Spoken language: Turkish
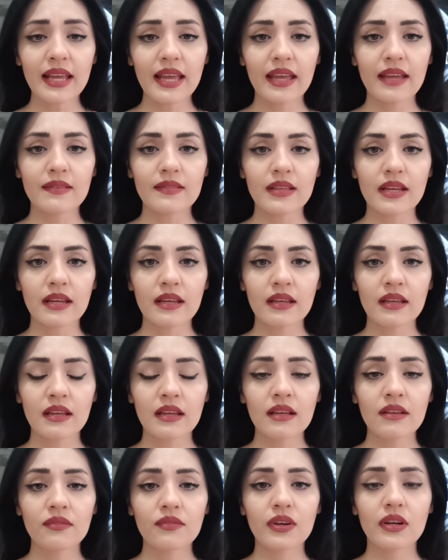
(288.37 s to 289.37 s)
de evde.
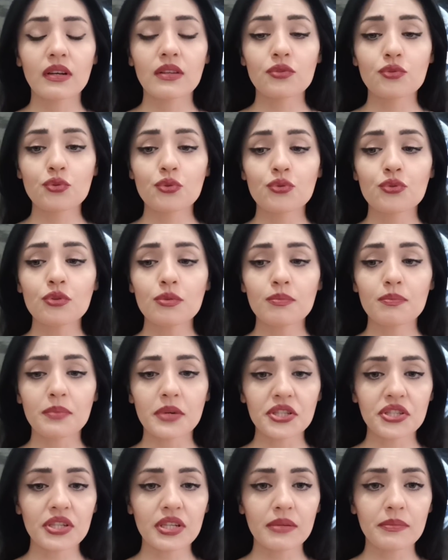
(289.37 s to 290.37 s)
Fakat çocuk
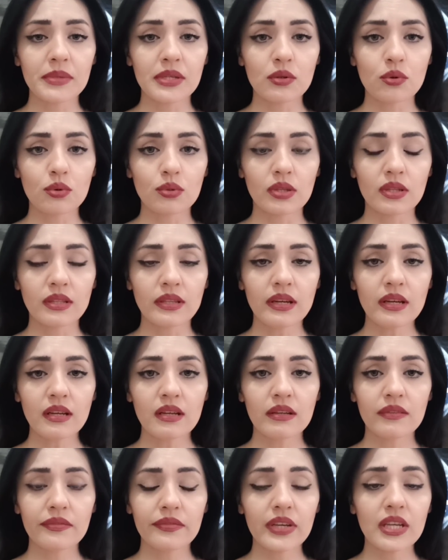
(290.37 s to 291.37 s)
başka bir odada
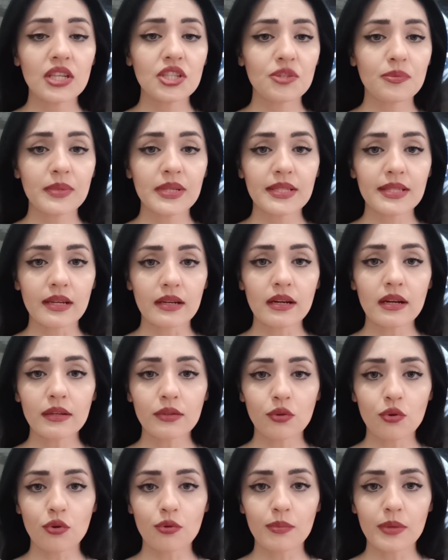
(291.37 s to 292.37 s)
ve hiçbir zarar
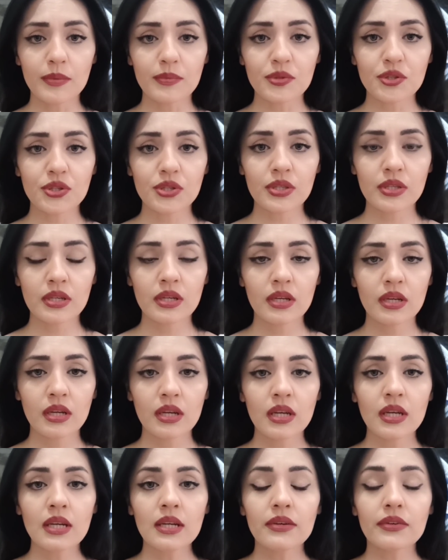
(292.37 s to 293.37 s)
görmemiş.
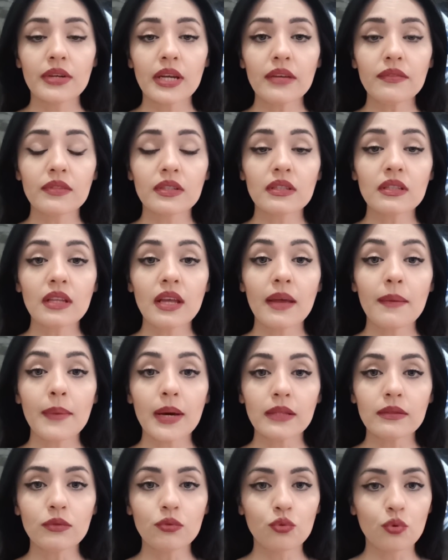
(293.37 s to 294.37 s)
Raven
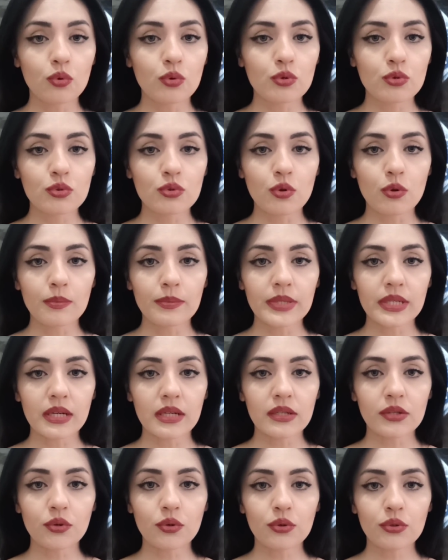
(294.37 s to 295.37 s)
hemen 911
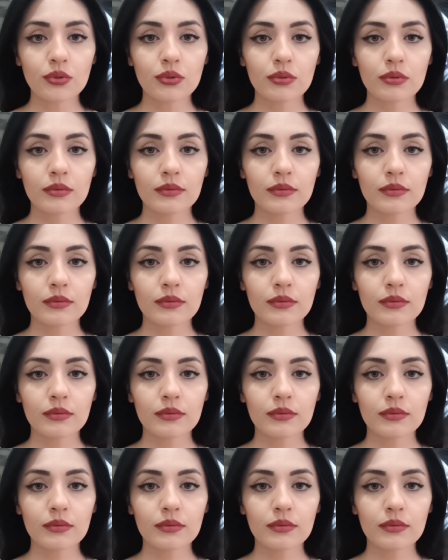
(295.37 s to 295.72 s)
arıyor.